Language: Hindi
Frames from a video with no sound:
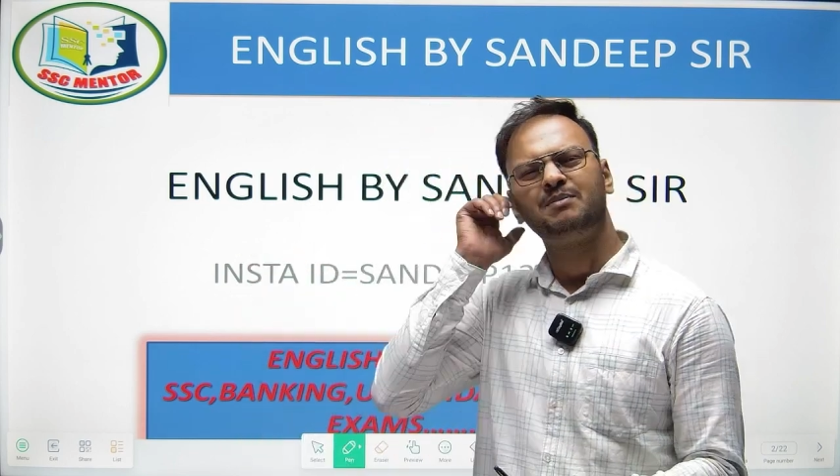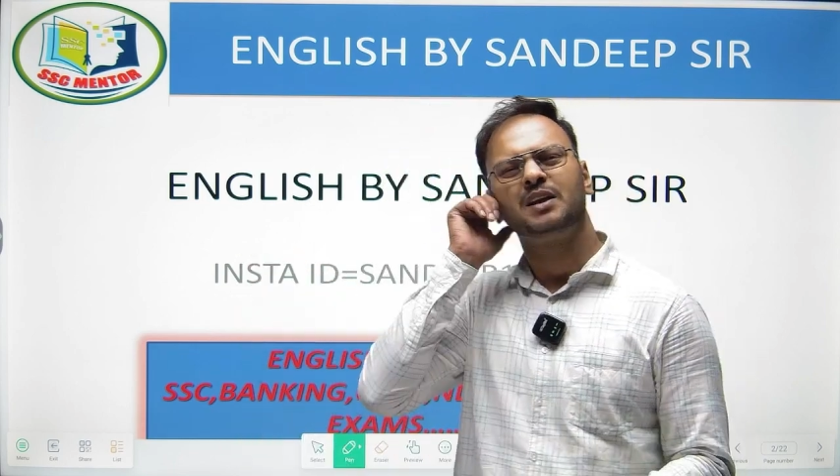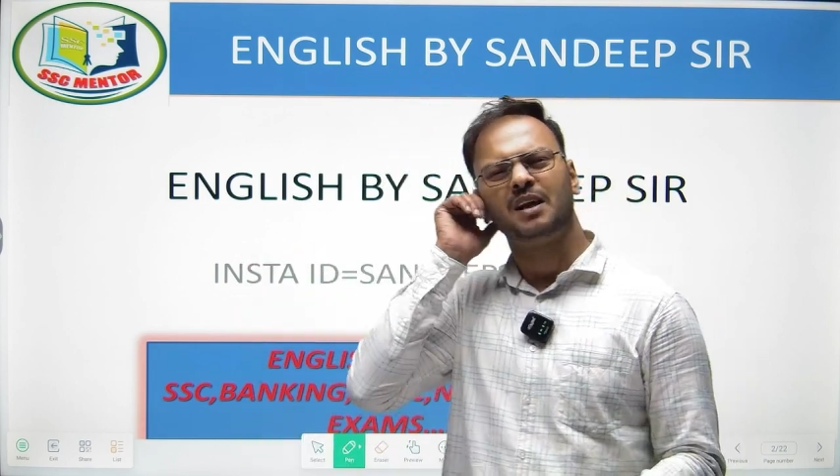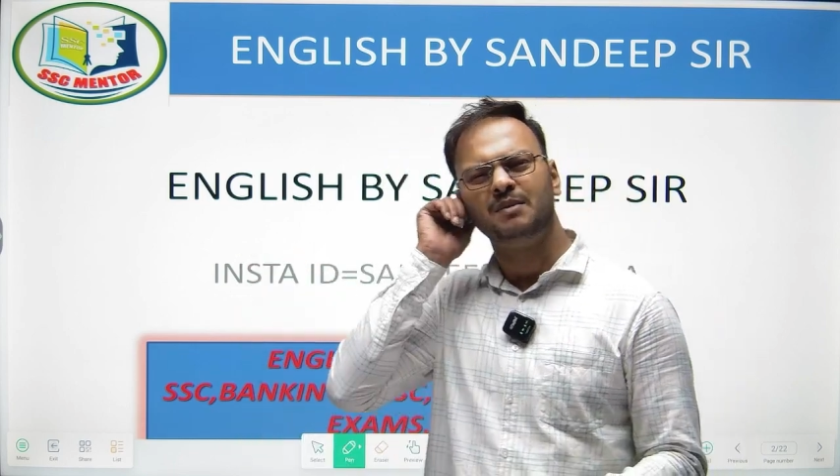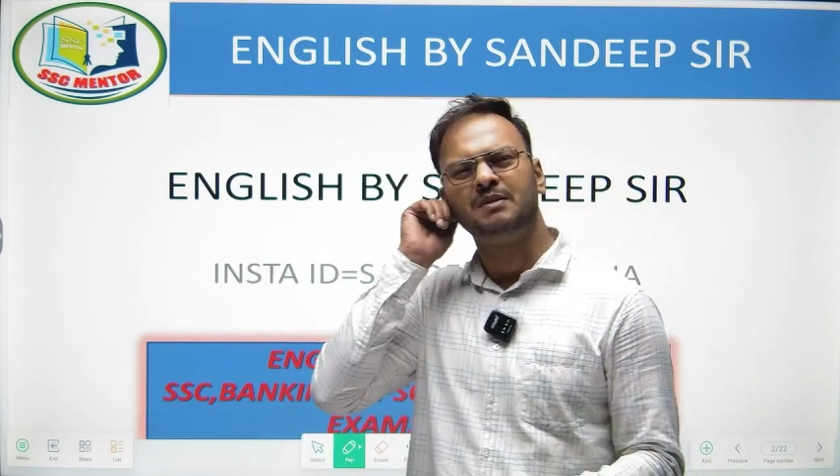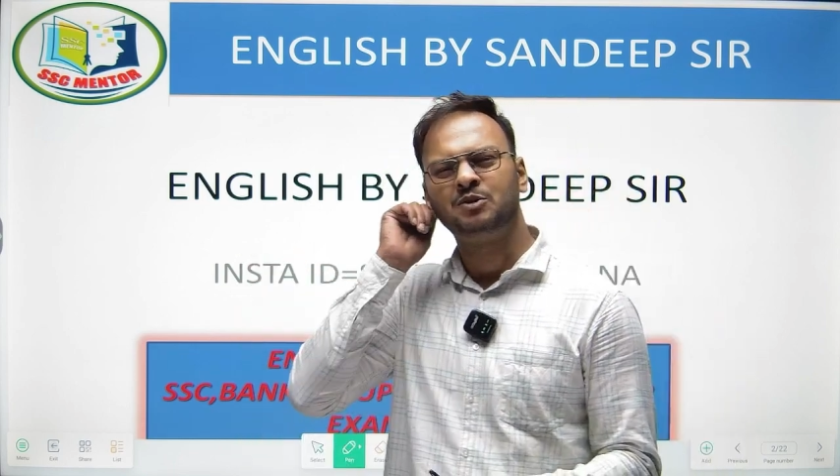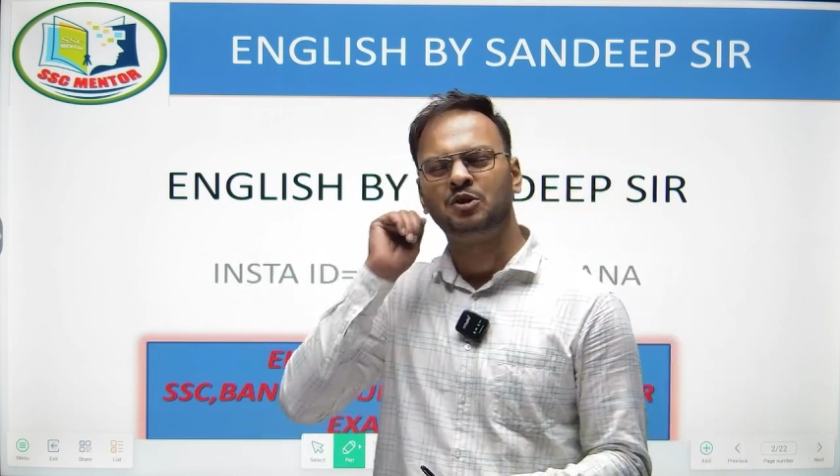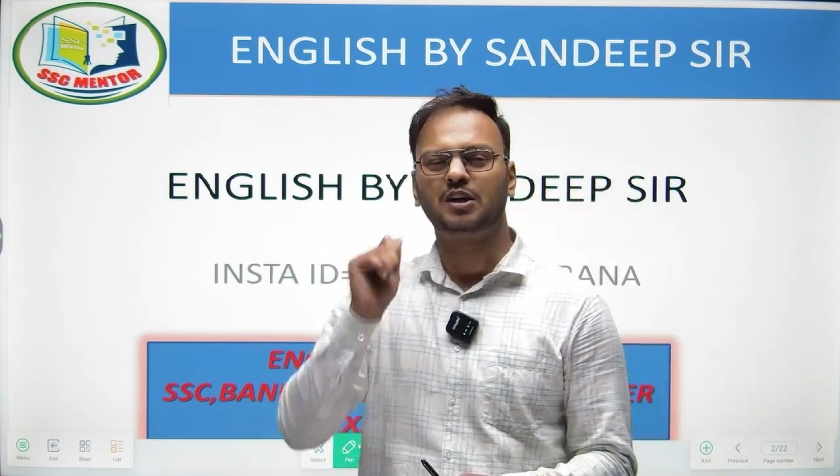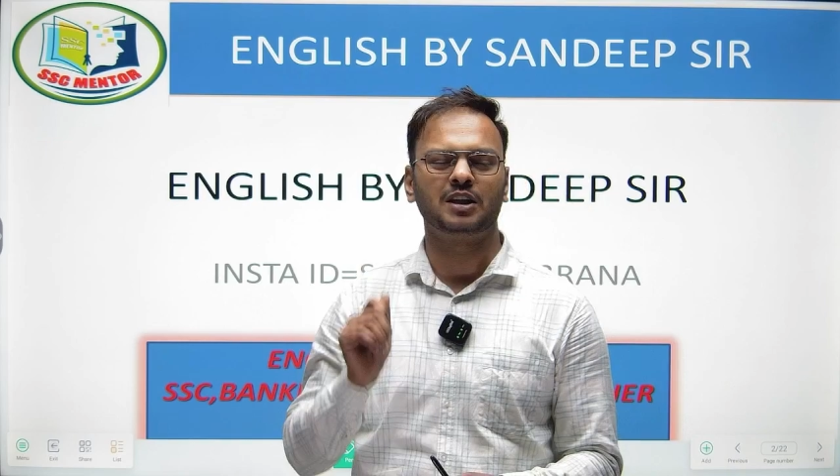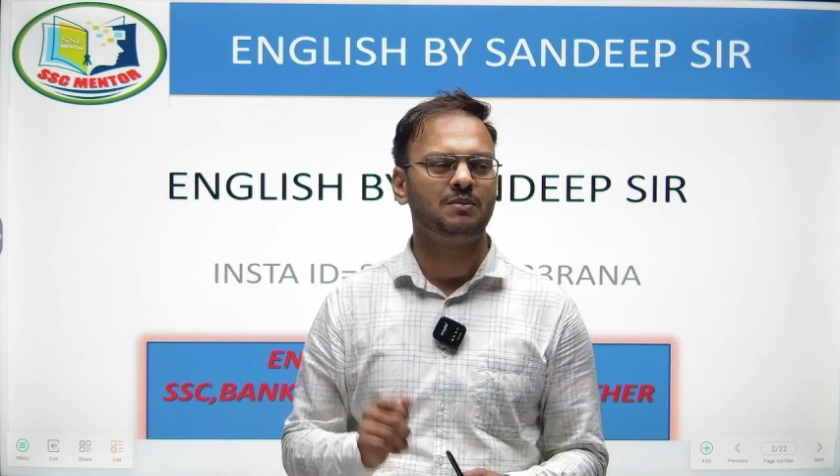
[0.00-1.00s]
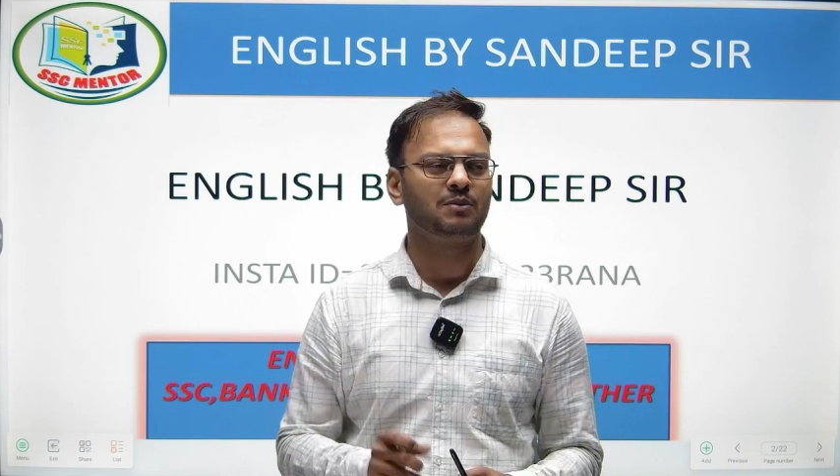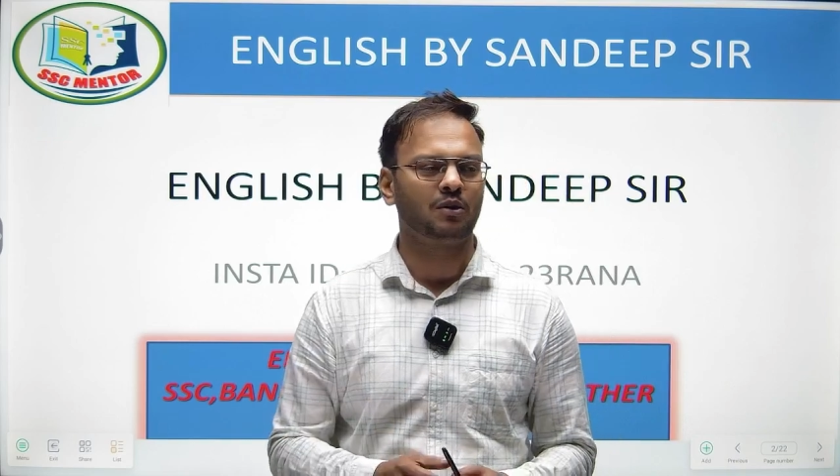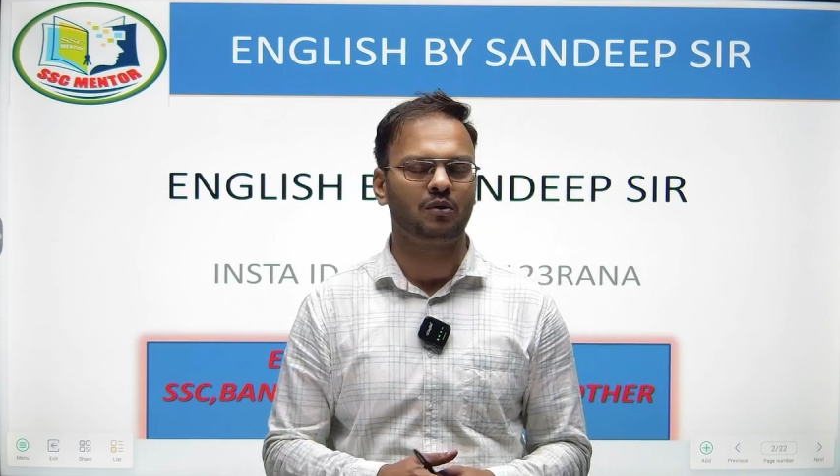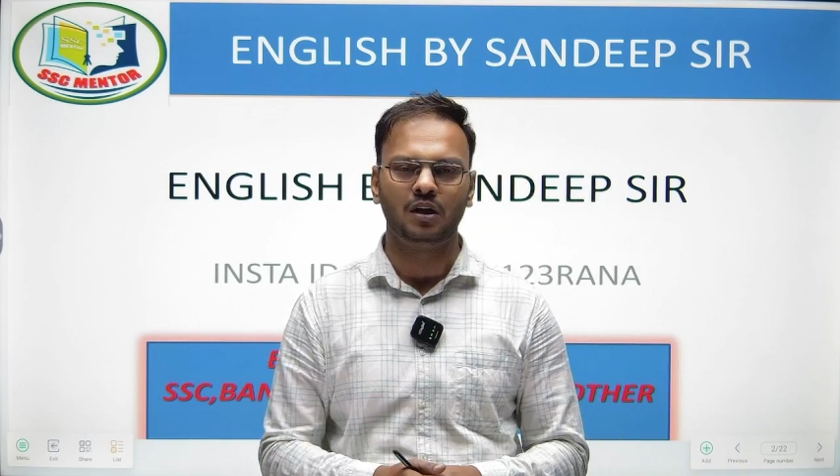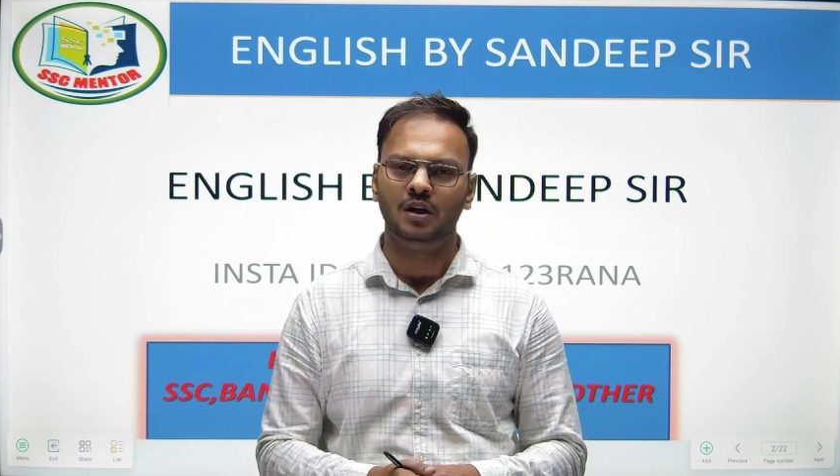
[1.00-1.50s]
15 मिनट में जो है खत्म
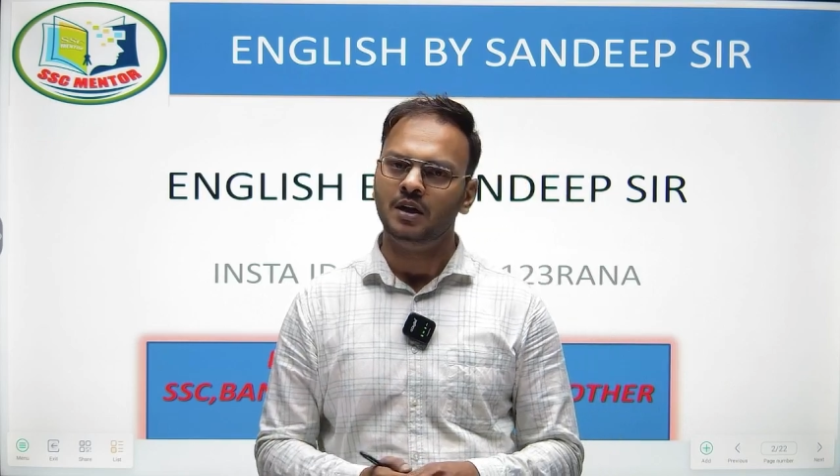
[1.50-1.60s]
करूंगा